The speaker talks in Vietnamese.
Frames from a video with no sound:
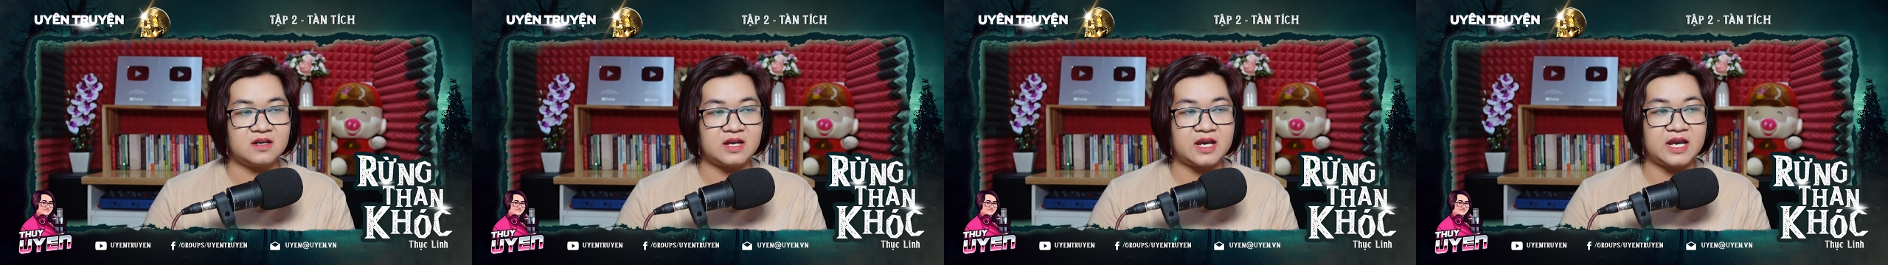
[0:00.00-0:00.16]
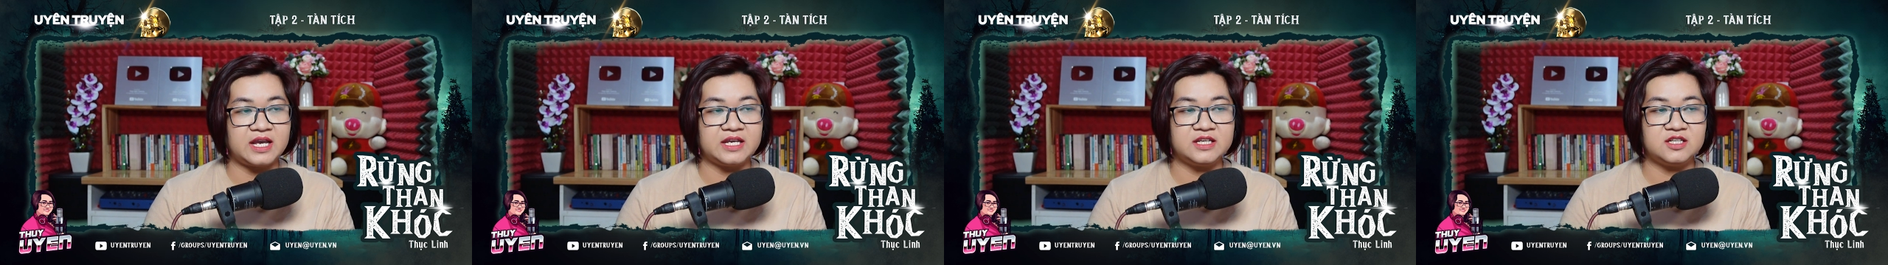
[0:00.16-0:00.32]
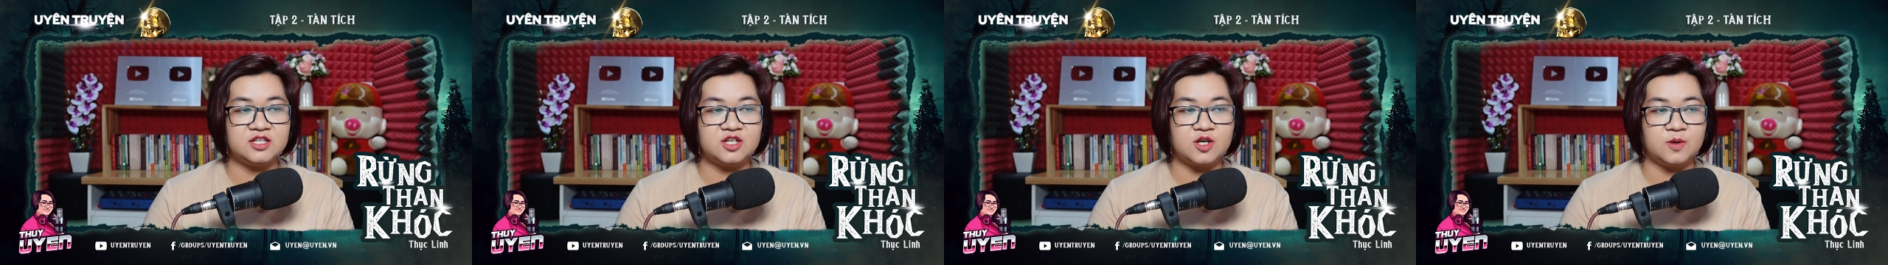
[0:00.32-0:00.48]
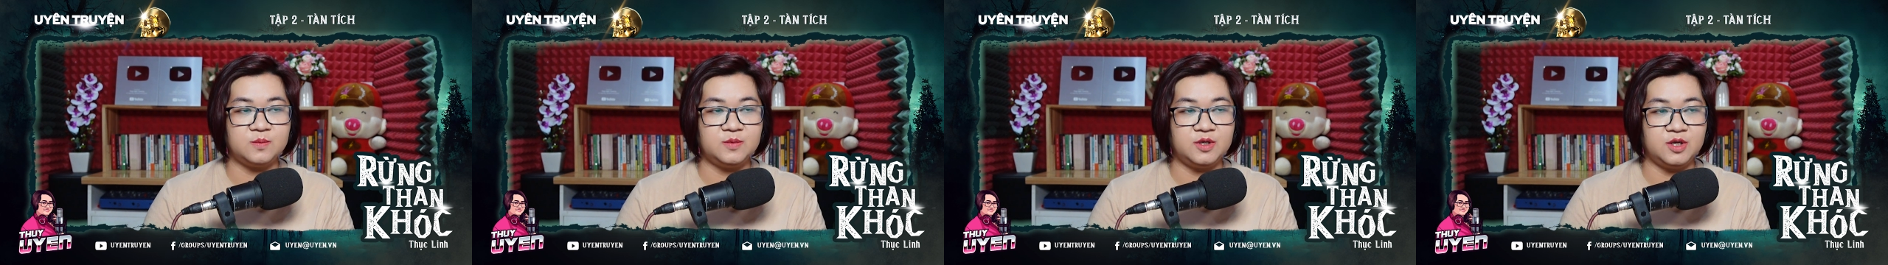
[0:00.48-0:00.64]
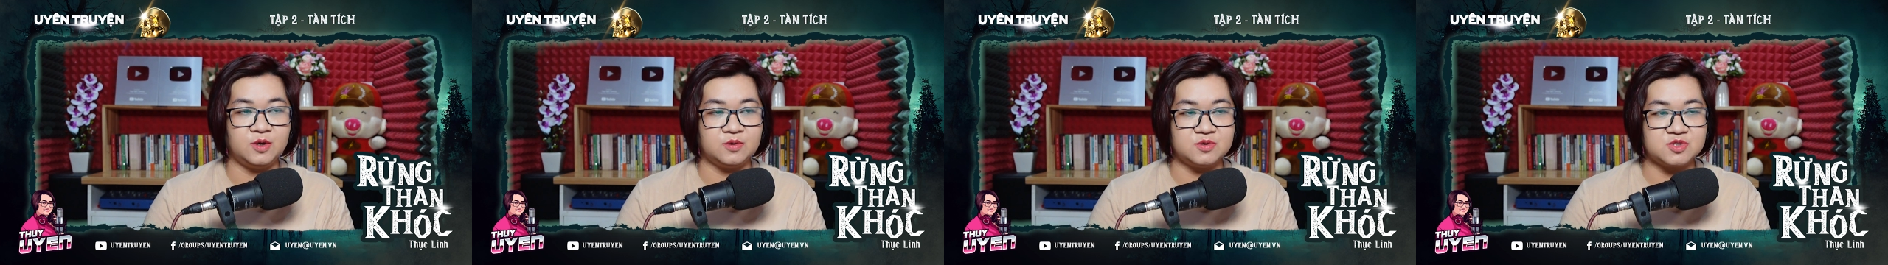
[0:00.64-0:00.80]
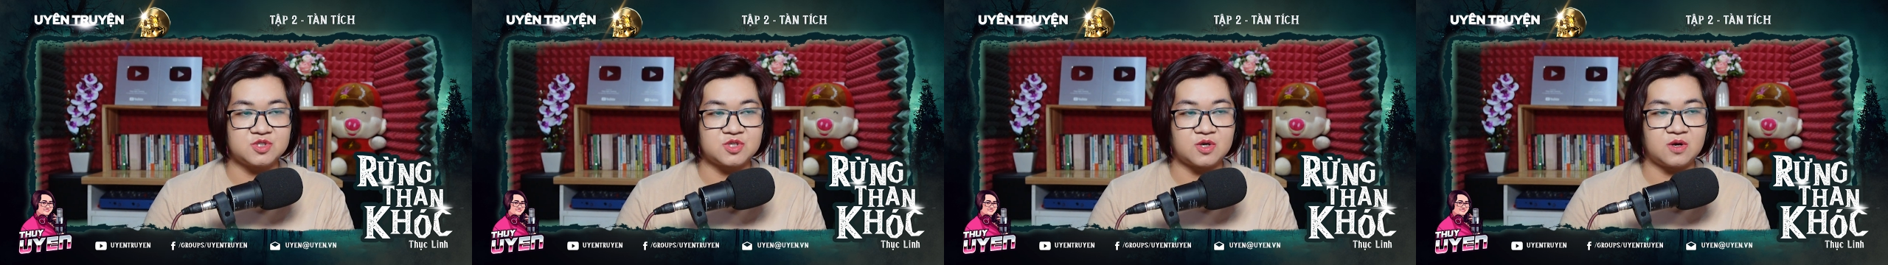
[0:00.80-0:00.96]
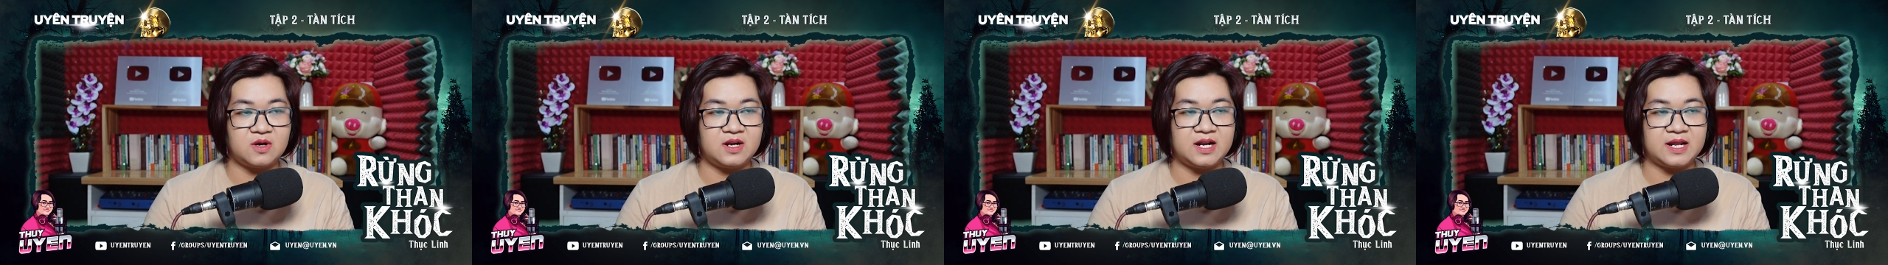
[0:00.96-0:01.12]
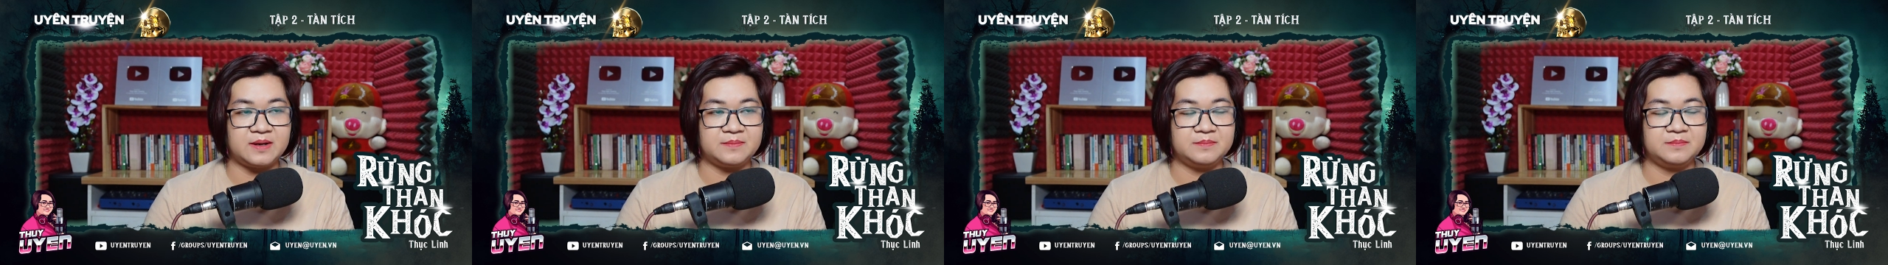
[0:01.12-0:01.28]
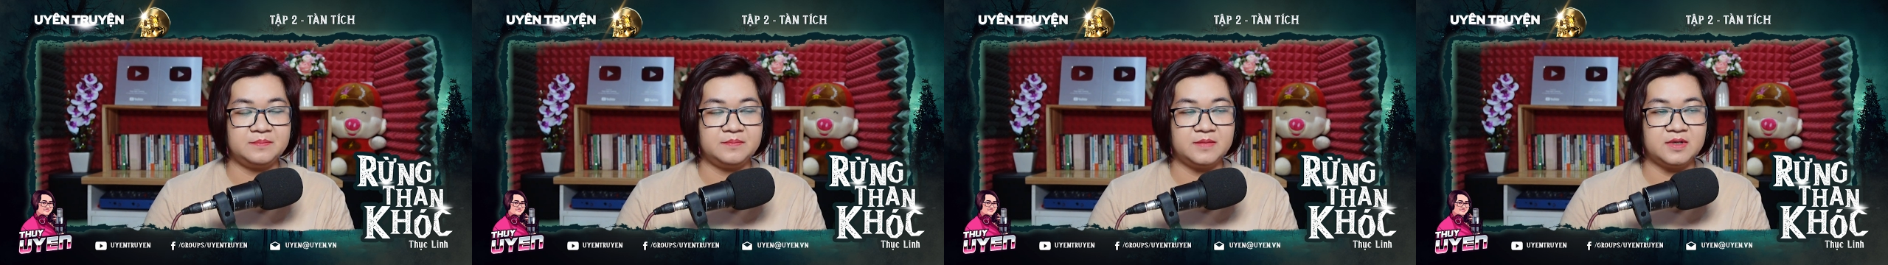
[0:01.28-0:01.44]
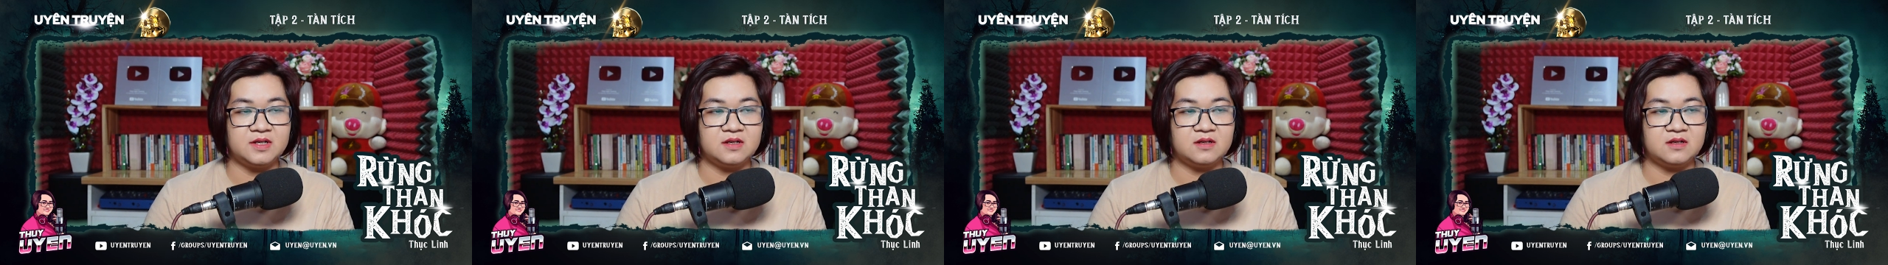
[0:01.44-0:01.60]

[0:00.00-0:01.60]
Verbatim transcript: anh không hiểu rõ lắm,